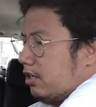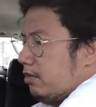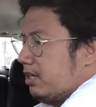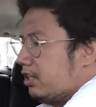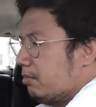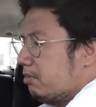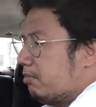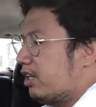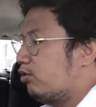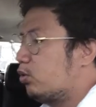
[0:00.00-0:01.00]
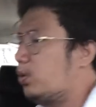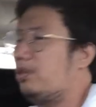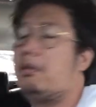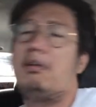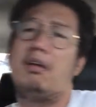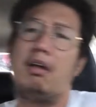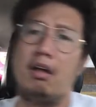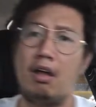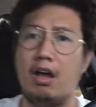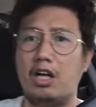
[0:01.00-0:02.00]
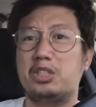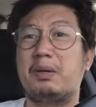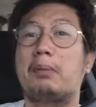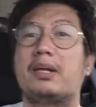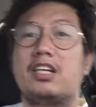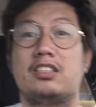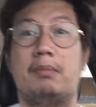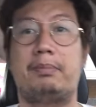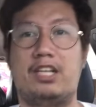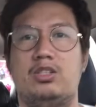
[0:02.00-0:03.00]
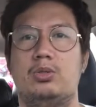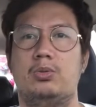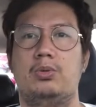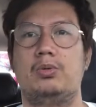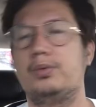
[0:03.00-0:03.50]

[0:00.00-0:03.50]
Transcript: iba't ibang brand doon Halos pare-parehas ng presyo.